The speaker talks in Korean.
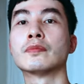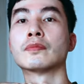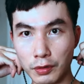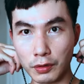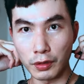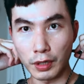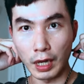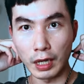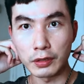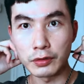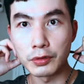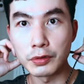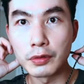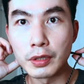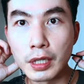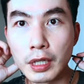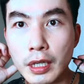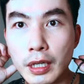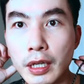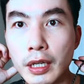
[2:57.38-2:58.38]
이
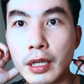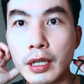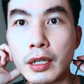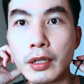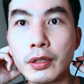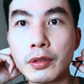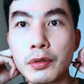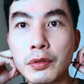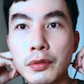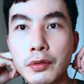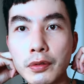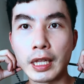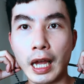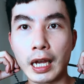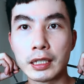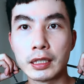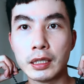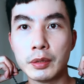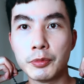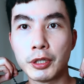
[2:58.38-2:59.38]
양쪽으로
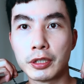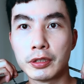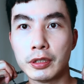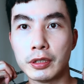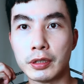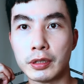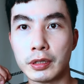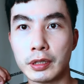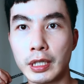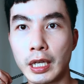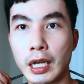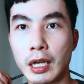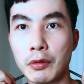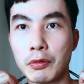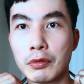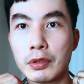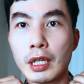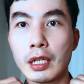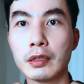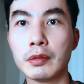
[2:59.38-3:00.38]
당기면은 내가
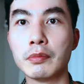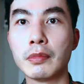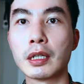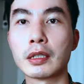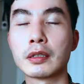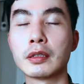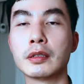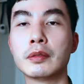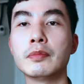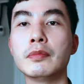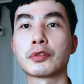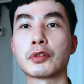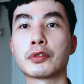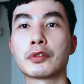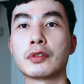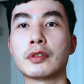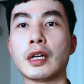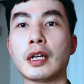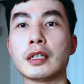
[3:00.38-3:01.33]
원하는 만큼 조절을